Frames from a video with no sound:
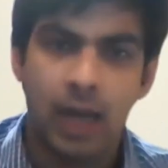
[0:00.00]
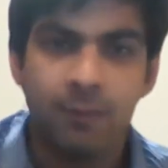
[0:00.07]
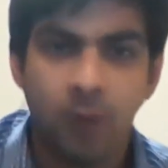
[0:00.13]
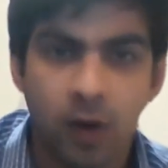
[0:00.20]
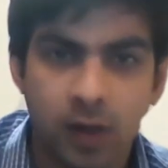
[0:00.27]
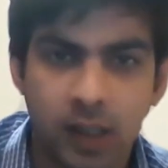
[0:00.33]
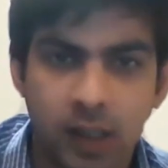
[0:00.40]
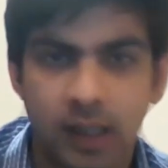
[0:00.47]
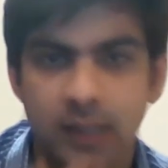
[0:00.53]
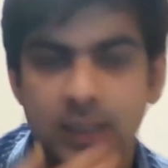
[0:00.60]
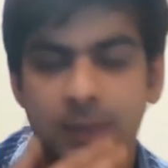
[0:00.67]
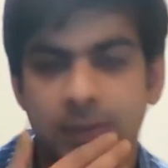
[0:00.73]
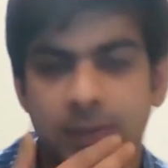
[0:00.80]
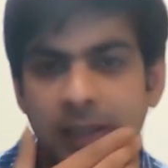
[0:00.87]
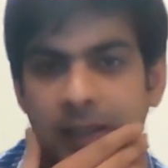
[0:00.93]
रैम पॉक के लिए
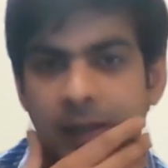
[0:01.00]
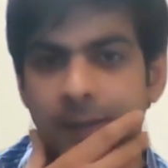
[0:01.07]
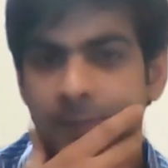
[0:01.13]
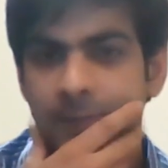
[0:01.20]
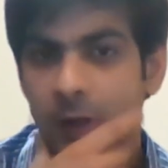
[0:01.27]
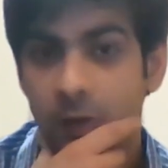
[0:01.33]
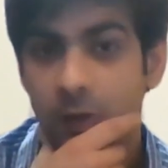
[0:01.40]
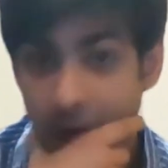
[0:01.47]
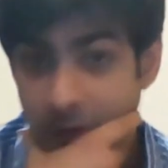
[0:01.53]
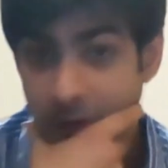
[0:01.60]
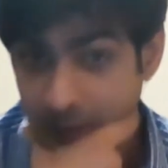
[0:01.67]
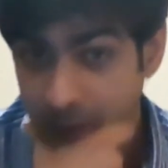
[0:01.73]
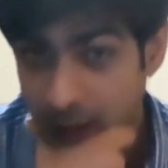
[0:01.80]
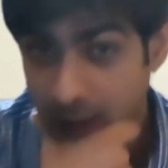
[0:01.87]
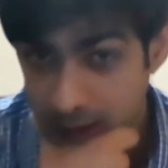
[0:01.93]
सबके लिए वहाँ
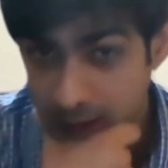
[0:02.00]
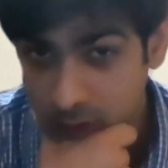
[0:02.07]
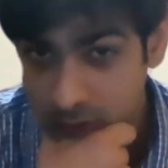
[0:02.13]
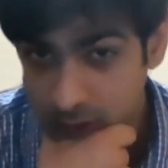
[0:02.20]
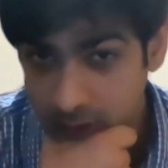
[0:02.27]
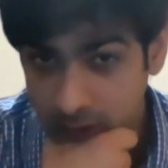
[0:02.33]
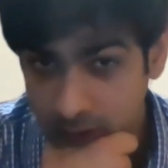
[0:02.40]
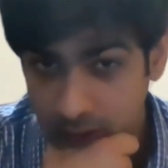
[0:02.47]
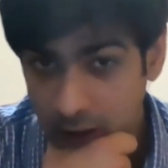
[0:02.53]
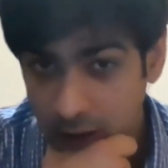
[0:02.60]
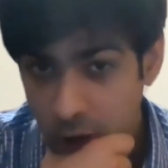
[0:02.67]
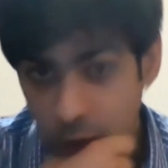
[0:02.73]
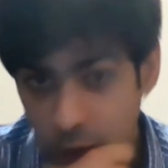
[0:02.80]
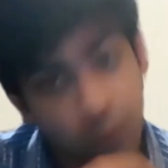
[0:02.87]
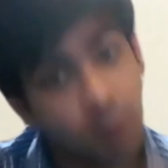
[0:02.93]
उनकी मार्केटिंग हो सकती
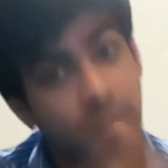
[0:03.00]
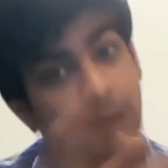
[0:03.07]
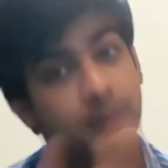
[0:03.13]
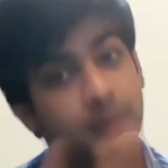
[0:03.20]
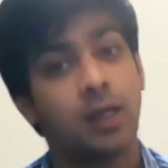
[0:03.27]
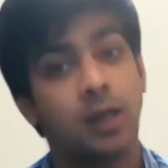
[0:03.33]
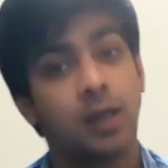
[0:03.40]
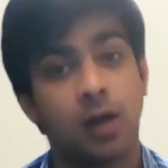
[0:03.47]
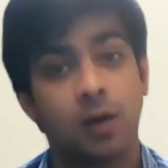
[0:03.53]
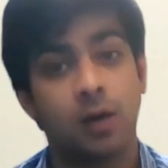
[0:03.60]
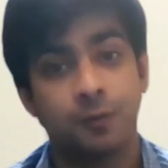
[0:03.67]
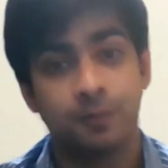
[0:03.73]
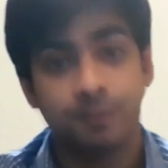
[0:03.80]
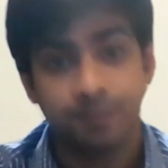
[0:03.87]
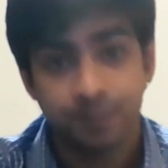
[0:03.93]
है तो वो मैं अपने लिए कर रहा
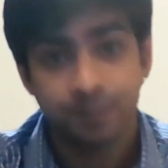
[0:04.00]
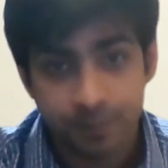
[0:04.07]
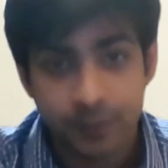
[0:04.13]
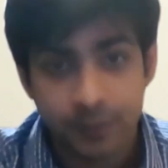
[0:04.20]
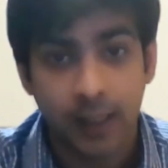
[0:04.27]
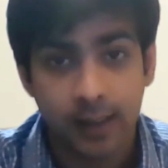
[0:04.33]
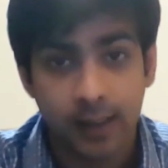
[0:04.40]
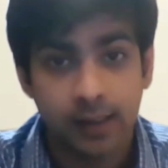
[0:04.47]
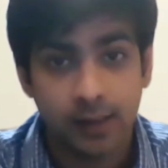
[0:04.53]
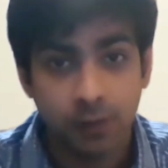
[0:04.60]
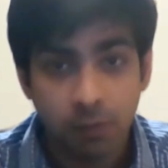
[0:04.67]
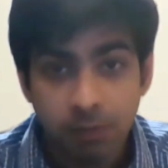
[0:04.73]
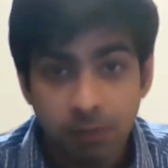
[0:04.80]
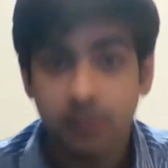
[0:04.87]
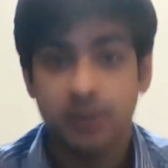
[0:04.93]
हूँ है ना
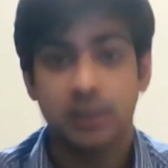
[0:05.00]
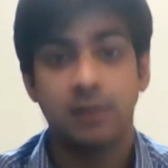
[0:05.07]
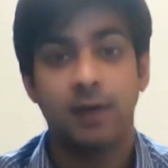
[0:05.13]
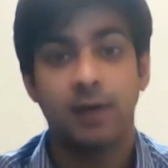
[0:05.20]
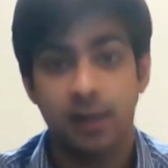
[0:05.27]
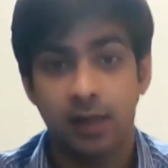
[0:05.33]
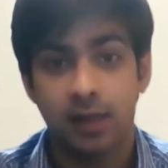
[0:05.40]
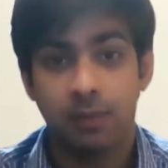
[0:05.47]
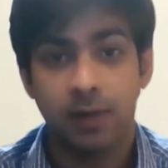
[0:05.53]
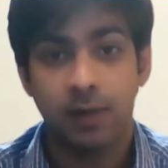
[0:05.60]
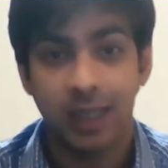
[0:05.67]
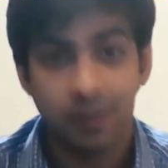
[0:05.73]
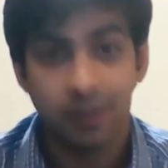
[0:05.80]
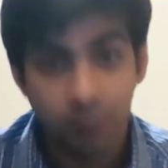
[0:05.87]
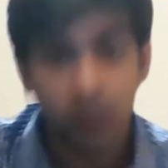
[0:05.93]
वो पर्पज डिफाइन करना
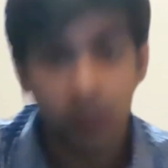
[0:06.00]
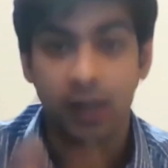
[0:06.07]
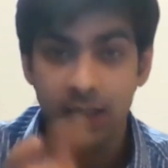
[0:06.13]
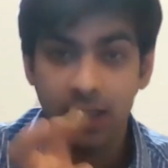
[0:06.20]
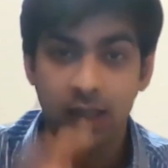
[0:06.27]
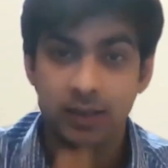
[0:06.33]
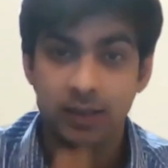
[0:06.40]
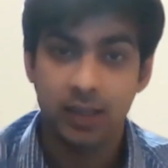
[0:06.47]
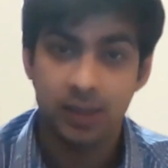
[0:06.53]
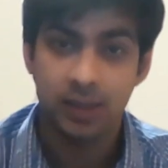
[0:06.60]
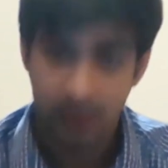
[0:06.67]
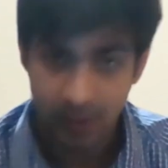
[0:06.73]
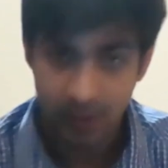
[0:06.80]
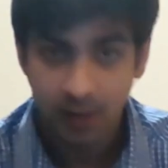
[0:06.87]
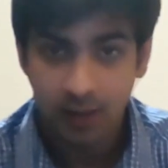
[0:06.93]
पड़ेगा वो लर्निंग आ
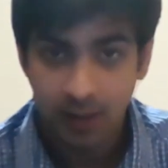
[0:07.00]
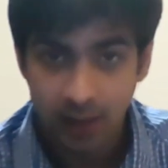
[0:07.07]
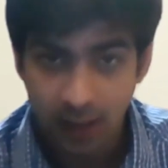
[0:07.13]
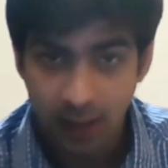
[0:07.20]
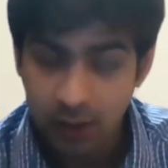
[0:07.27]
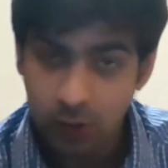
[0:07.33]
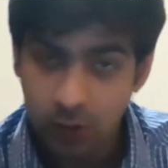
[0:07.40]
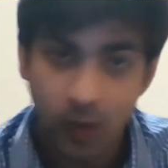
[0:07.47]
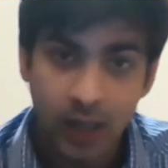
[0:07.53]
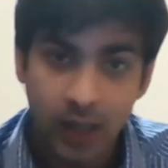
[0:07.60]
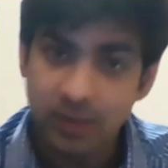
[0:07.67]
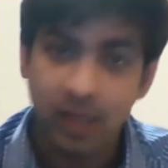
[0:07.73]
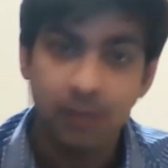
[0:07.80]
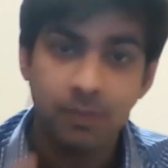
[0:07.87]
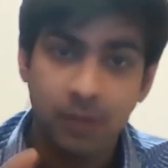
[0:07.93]
जाएगी है ना तो
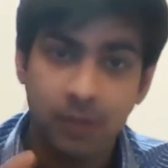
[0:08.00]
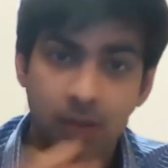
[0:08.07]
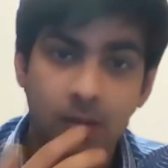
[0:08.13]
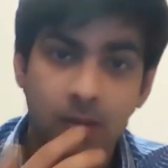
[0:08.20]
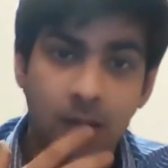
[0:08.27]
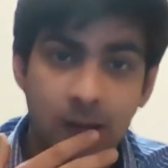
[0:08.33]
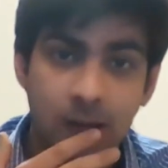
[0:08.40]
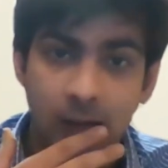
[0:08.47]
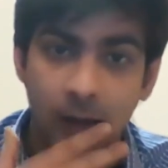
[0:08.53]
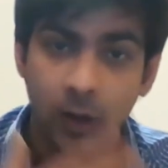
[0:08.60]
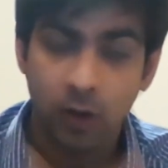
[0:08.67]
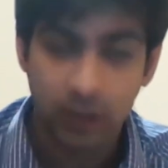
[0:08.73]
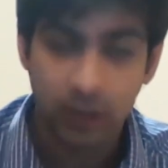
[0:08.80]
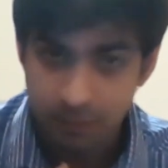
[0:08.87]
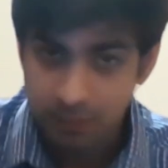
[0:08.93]
वहाँ से आप लर्निंग कर
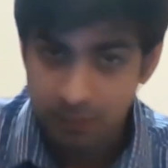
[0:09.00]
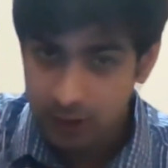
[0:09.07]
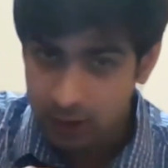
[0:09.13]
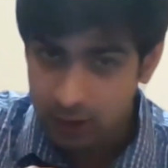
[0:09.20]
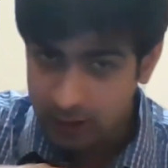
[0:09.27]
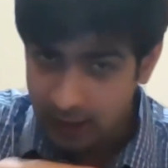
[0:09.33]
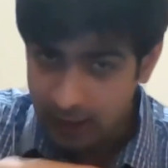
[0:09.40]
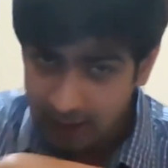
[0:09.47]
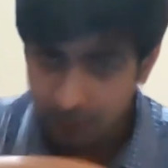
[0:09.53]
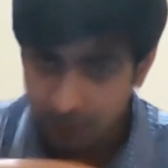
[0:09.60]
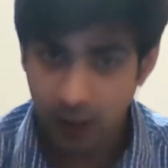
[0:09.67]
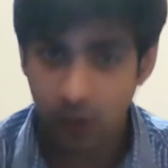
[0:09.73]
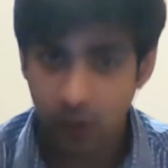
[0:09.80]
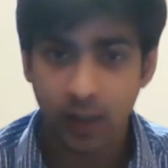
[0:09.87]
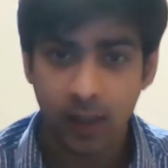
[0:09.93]
लोगे तब ये
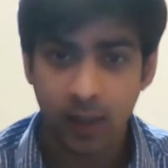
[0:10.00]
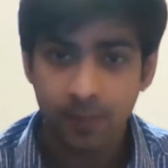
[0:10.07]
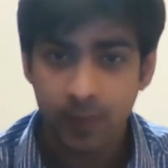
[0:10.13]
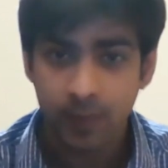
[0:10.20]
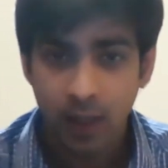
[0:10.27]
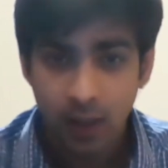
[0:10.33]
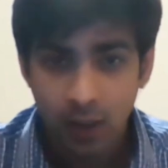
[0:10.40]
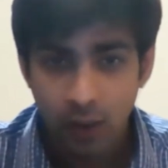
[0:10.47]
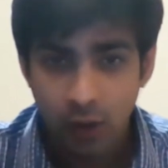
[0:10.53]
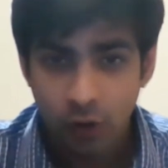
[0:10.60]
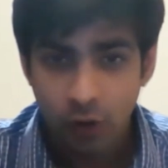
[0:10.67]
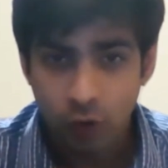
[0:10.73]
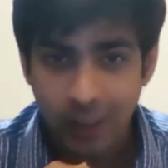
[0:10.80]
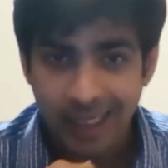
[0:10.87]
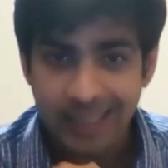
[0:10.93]
सब करोगे ना
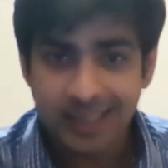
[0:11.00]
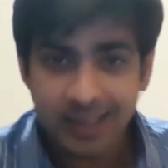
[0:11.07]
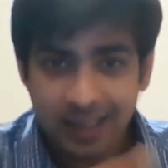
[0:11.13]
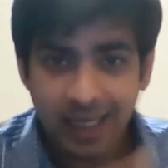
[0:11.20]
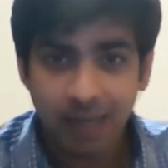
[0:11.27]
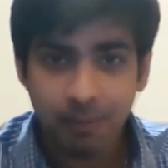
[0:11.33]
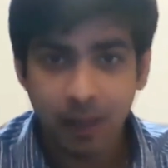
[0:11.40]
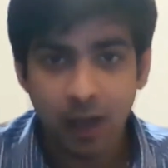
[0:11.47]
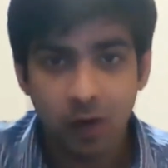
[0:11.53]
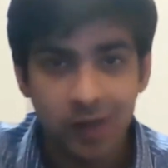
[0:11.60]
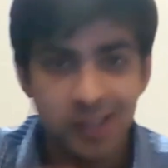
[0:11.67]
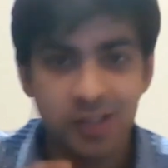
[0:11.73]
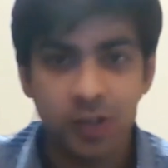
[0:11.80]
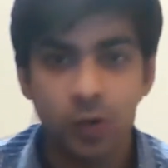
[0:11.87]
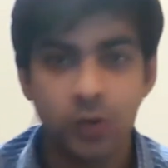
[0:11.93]
तो जो स्केप है
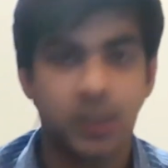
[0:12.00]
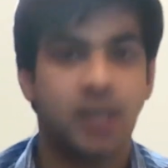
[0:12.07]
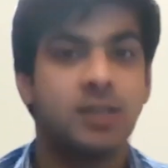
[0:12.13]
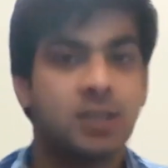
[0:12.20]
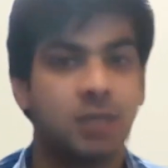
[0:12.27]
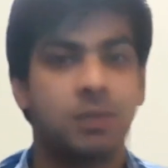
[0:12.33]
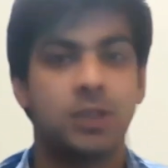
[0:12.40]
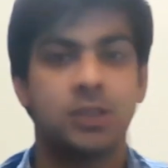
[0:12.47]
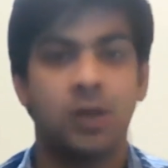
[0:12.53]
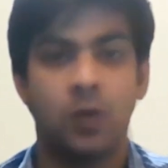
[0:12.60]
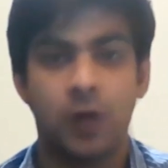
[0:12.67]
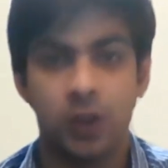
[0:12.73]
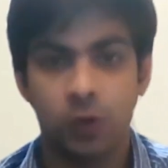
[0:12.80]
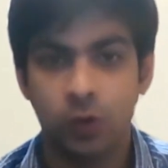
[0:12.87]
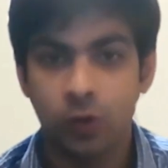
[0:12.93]
और एक्सक्यूज है इनसे बच
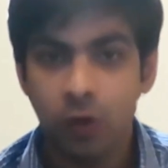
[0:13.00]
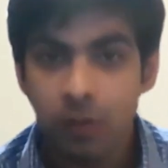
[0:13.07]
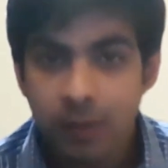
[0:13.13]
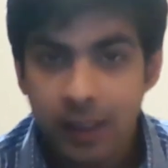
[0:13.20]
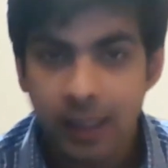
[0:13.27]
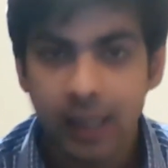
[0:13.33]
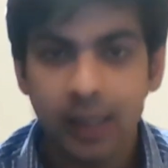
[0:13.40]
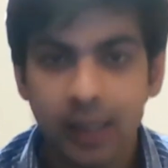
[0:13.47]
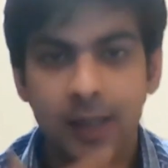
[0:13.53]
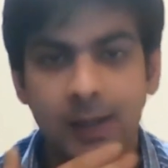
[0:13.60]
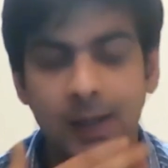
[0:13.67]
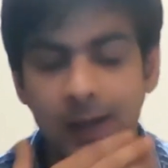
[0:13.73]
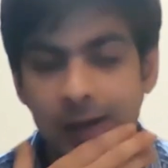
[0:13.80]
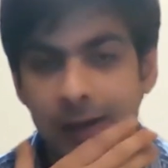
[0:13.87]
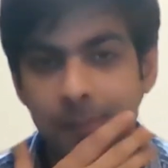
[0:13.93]
जाओगे तो यू विल बी लाइक
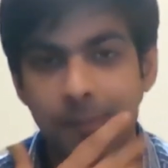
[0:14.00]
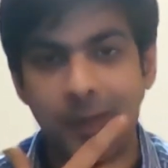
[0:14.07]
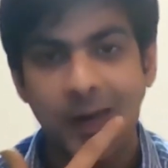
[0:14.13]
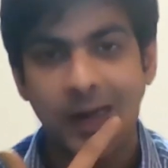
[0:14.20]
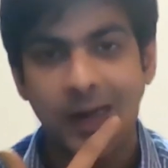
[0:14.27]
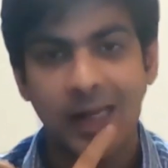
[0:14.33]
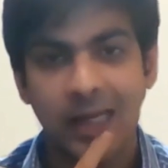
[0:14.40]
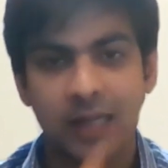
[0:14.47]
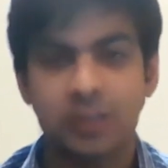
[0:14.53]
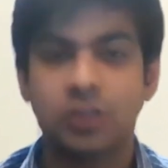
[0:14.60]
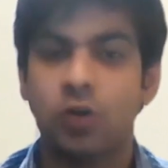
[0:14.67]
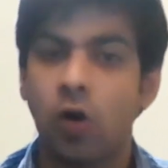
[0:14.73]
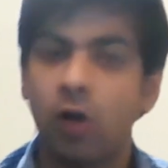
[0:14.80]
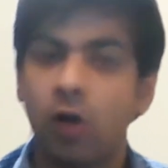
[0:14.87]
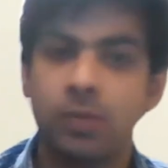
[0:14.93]
कंप्लीटली अ
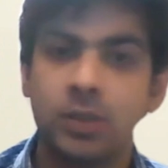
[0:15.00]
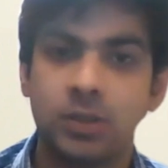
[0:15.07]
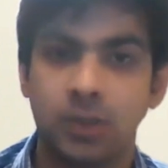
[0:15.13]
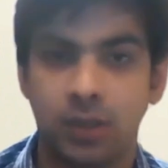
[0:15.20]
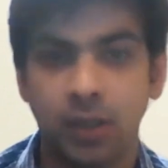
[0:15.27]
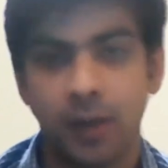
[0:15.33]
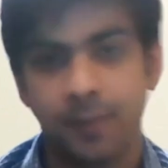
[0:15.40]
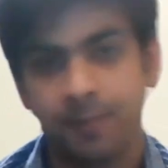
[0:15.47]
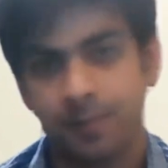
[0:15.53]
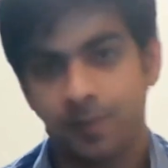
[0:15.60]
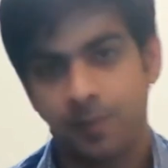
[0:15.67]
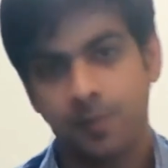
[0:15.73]
स्ट्रॉन्ग पर्सन ना